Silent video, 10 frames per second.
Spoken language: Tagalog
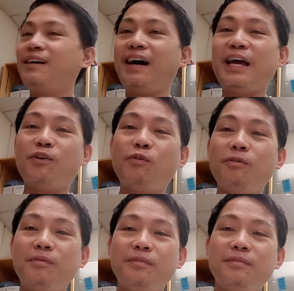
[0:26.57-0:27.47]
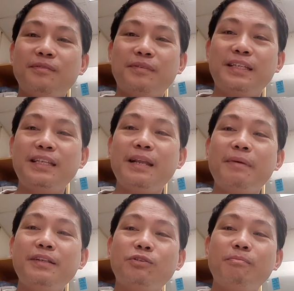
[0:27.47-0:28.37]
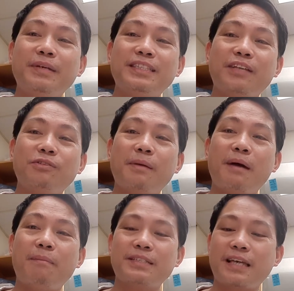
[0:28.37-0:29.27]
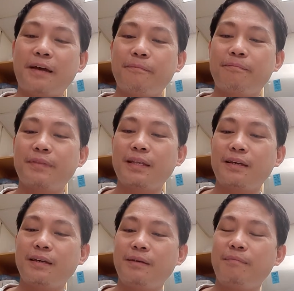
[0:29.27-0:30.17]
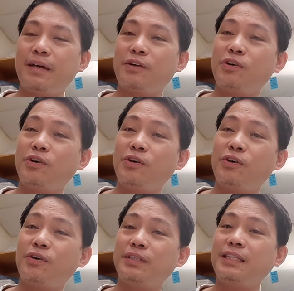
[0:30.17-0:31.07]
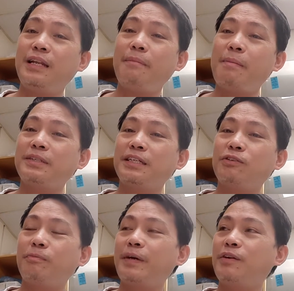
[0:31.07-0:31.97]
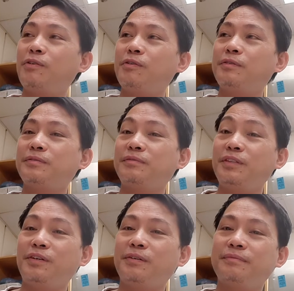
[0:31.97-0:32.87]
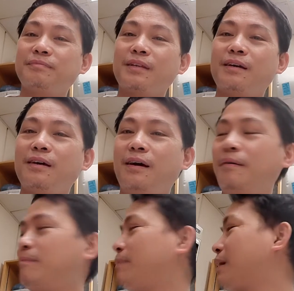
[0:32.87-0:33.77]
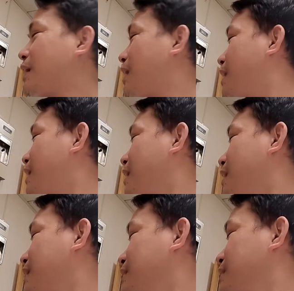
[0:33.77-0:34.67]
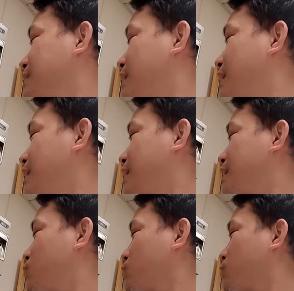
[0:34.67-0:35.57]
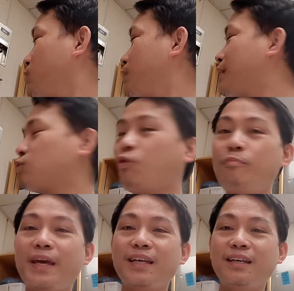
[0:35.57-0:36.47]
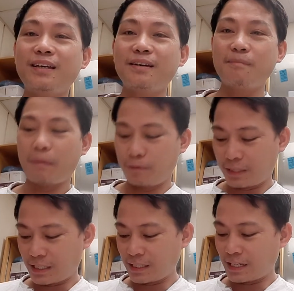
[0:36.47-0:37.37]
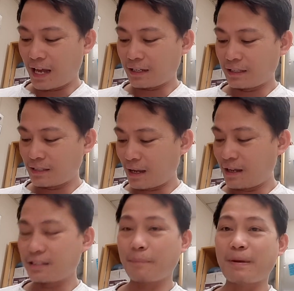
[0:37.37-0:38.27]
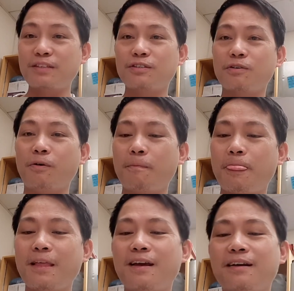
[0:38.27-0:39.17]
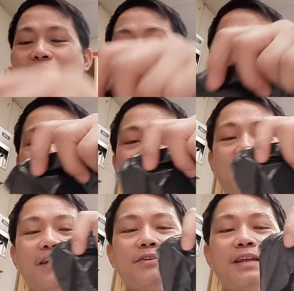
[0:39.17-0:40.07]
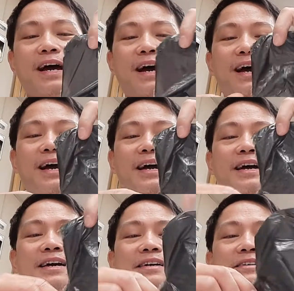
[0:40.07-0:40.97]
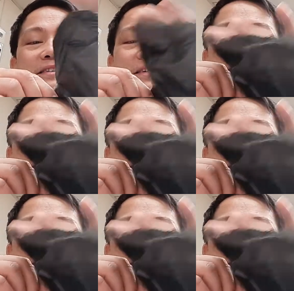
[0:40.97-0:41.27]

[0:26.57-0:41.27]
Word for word: ayaw kong hindi naman ito masyadong nababasa pero, hindi lang babasa to, pero, you know, para hindi tutulo ng tubig papunta sa jacket sa sa pants ko gagawa tayo ng